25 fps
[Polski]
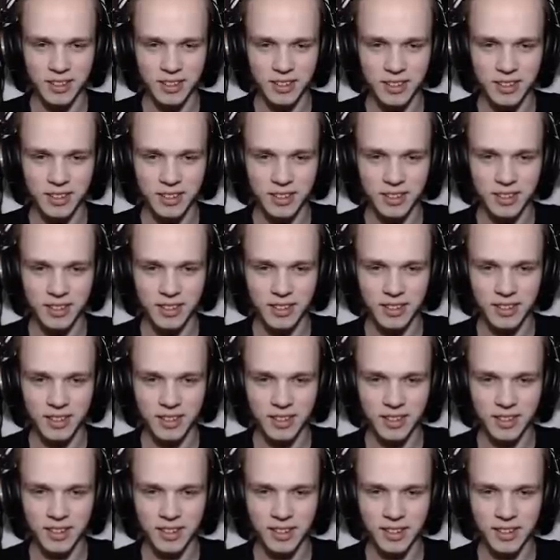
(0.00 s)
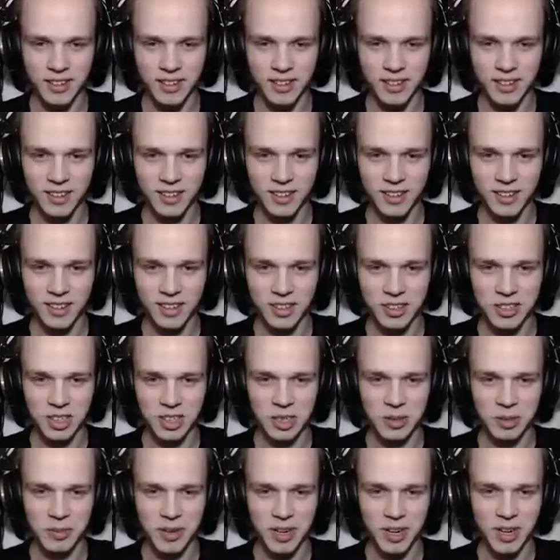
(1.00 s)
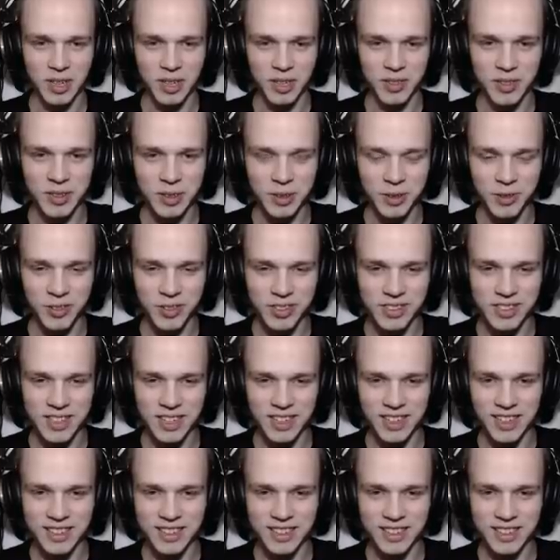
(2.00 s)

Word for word: Nie, ja tego nie biorę. Jeszcze to ma klątwę uwiązania,